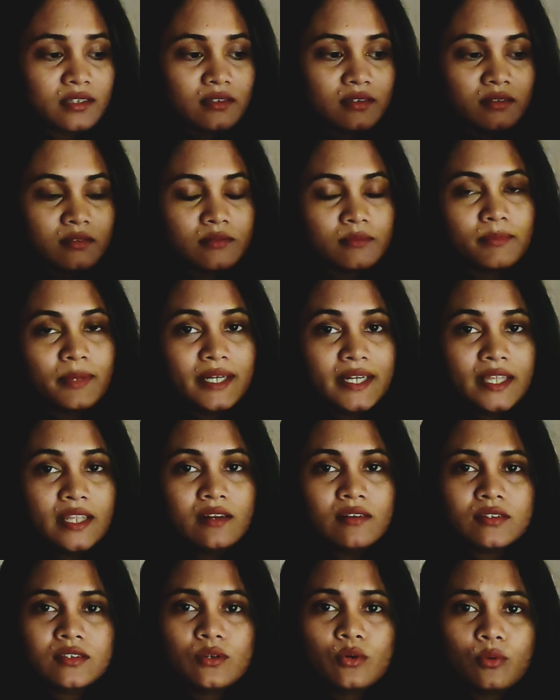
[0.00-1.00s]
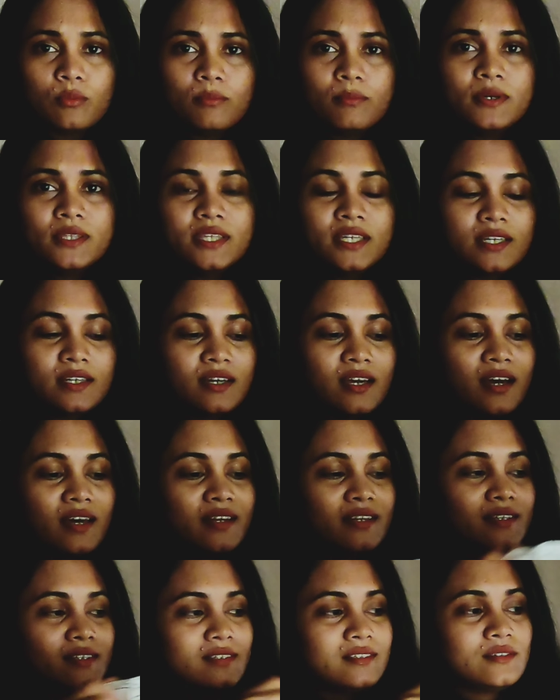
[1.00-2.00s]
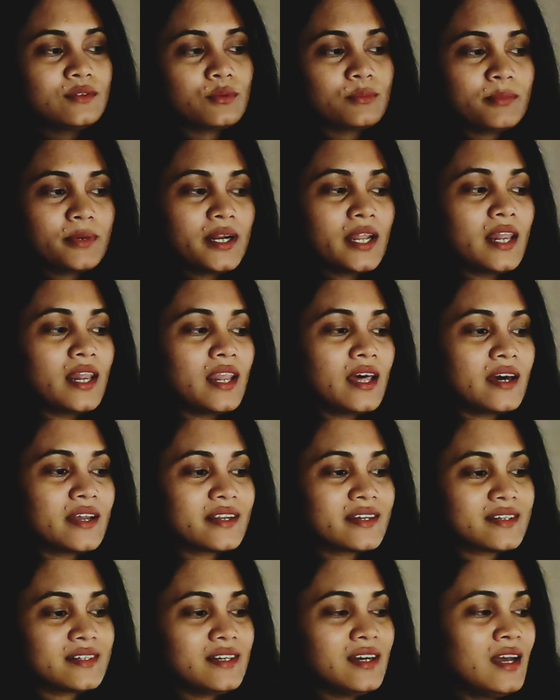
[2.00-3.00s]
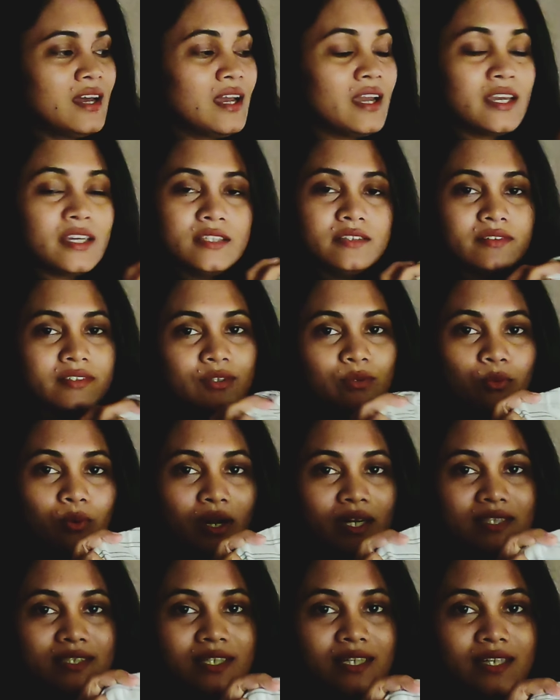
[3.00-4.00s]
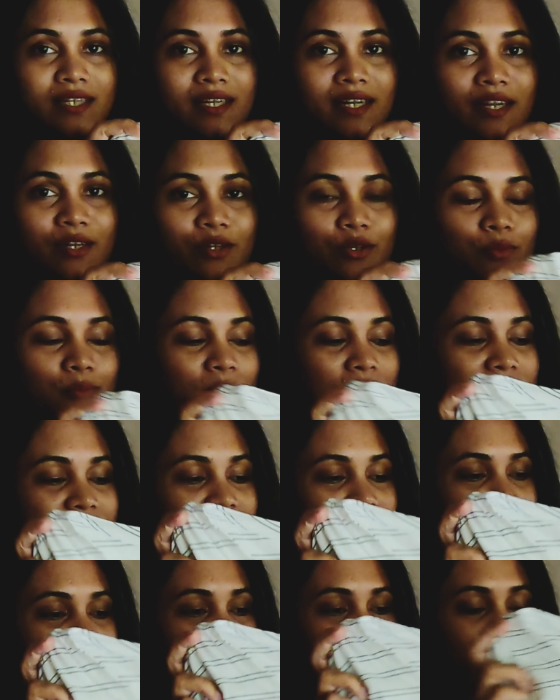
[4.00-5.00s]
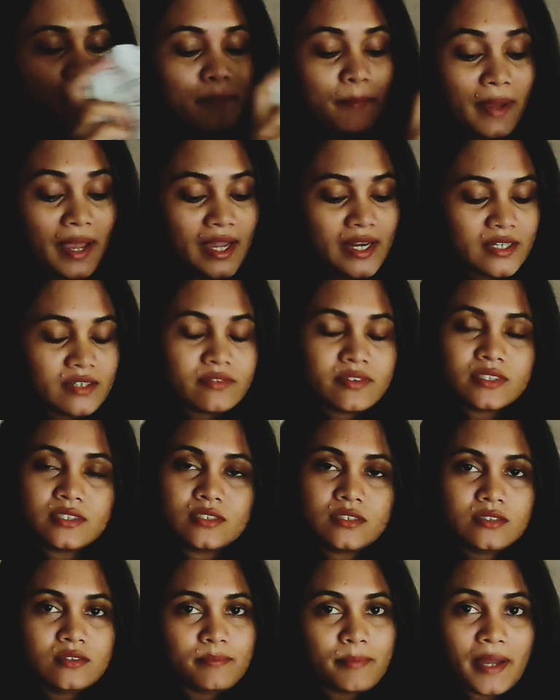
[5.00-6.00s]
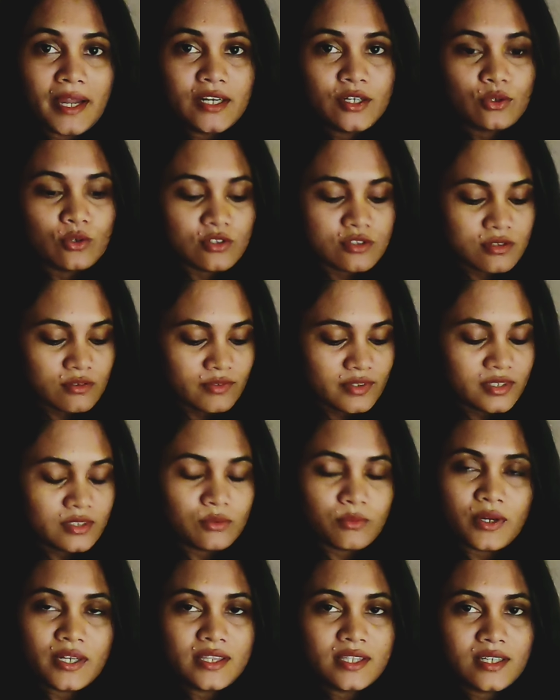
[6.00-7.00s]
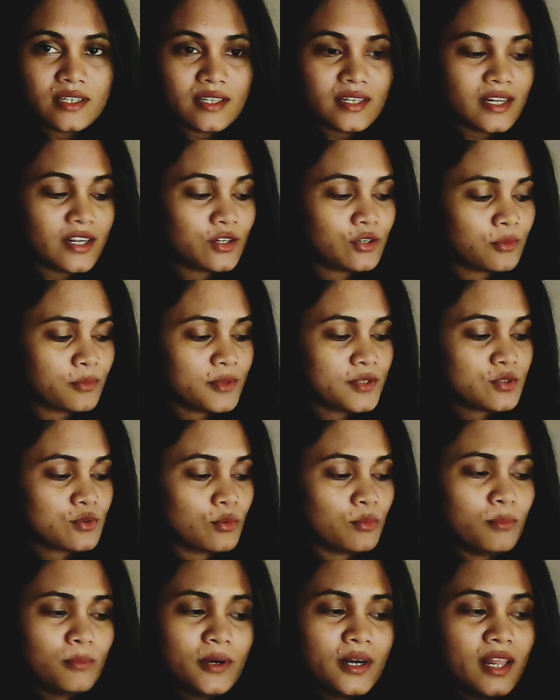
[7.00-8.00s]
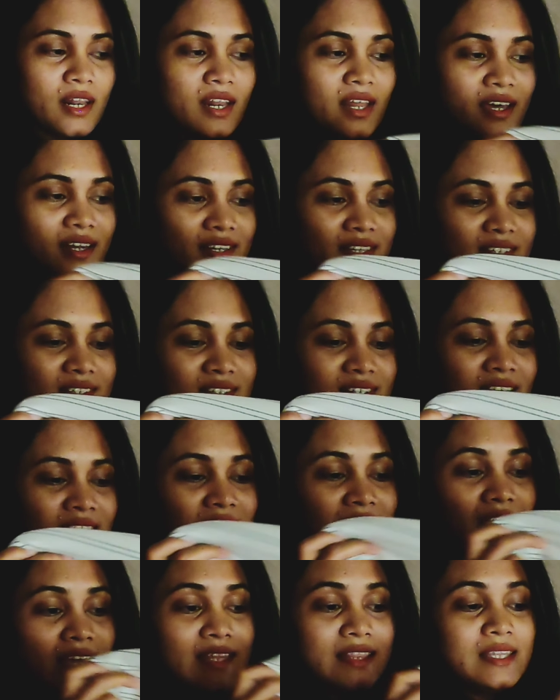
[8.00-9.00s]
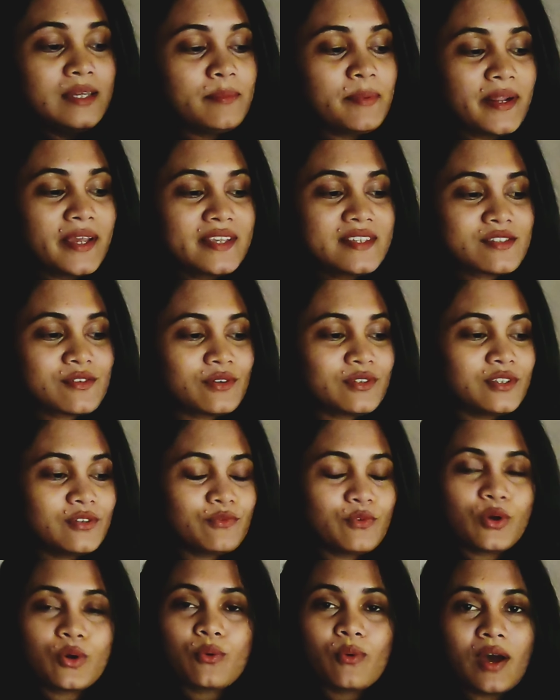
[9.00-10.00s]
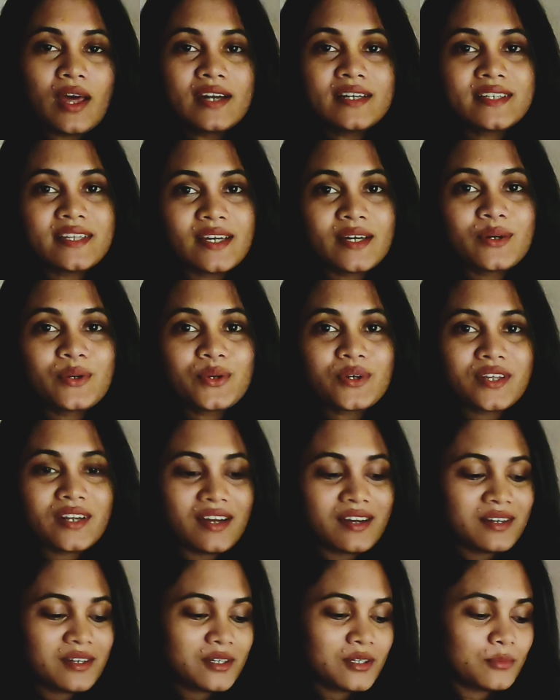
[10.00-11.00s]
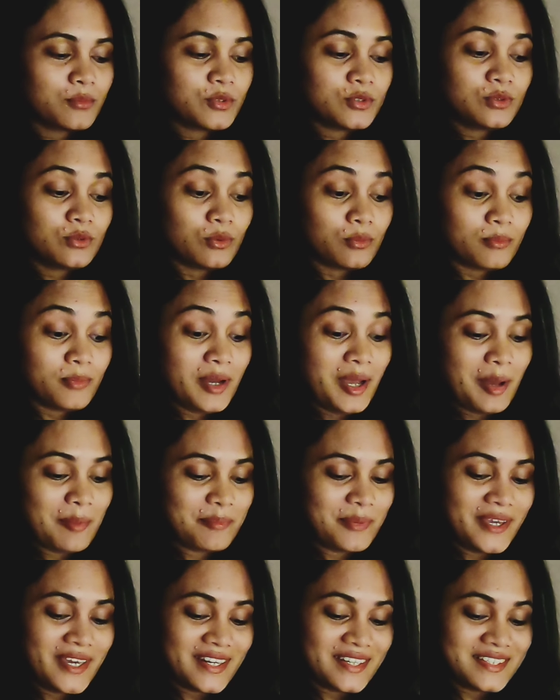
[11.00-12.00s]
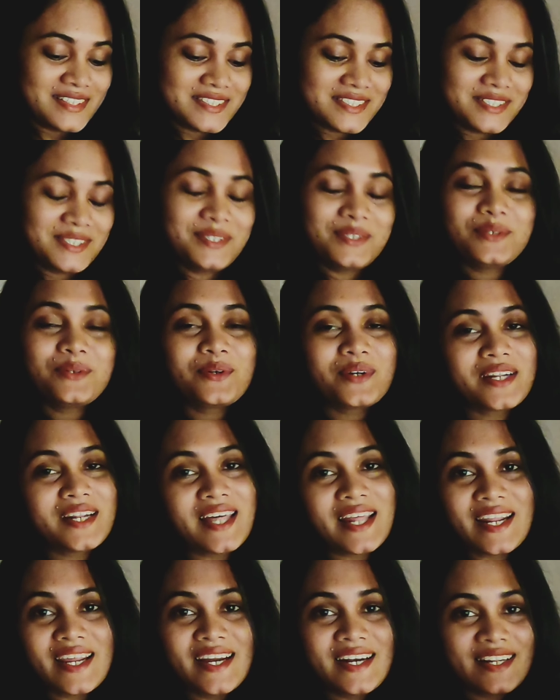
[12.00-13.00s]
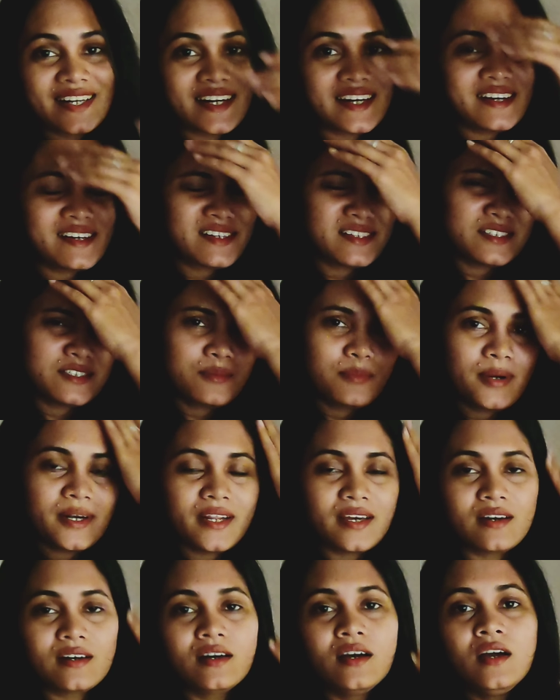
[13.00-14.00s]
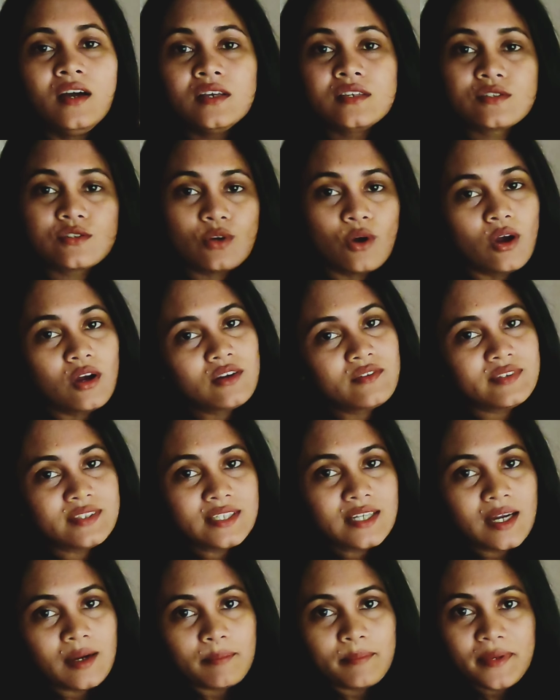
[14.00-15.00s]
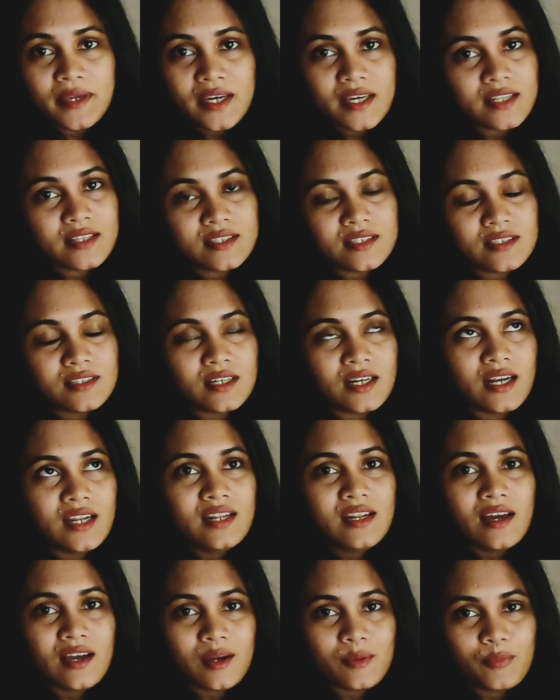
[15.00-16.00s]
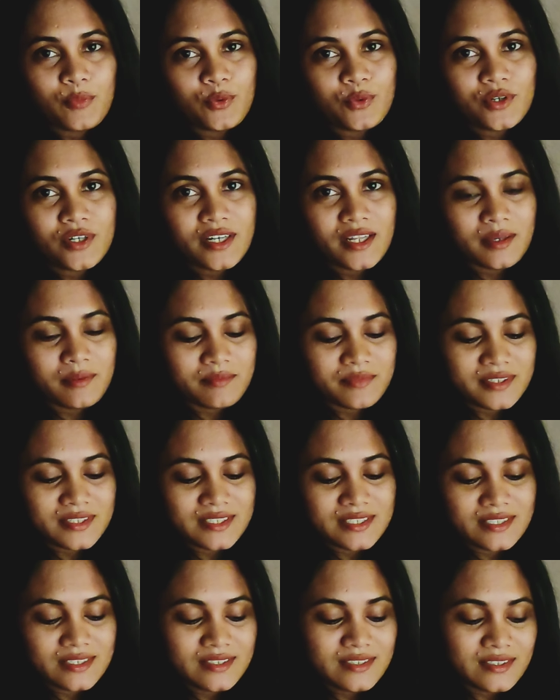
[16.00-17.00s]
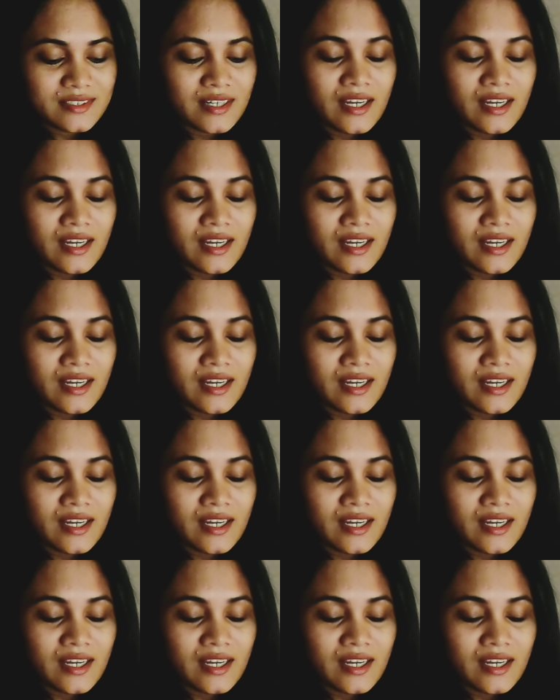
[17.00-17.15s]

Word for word: இந்த மெட்டீரியல் வந்து ரொம்ப திக்காக இருக்குது ரொம்ப நல்லா இருக்குது இது வந்து ஒன் தேர்ட்டி நைன் ருபீஸ் தான் இது பேண்ட் வந்துட்டு பேண்ட் ஆல்சோ வந்துட்டு ஒன் தேர்ட்டி நைன் ருபீஸ் ரொம்ப நல்லா இருக்குது இந்த ப்ரைஸ்க்கு வந்து இவ்வளோ குவாலிட்டியாக கொடுக்குறாங்கும் போது ரொம்ப ஹாப்பியாக இருந்துச்சு இன்னும் கூட நிறைய எடுக்கலான் இருந்துச்சு பட் ஸ்டாக் வந்து கம்மியாக இருந்ததுனால நாங்கள் போன டைம் டைம் வந்துட்டு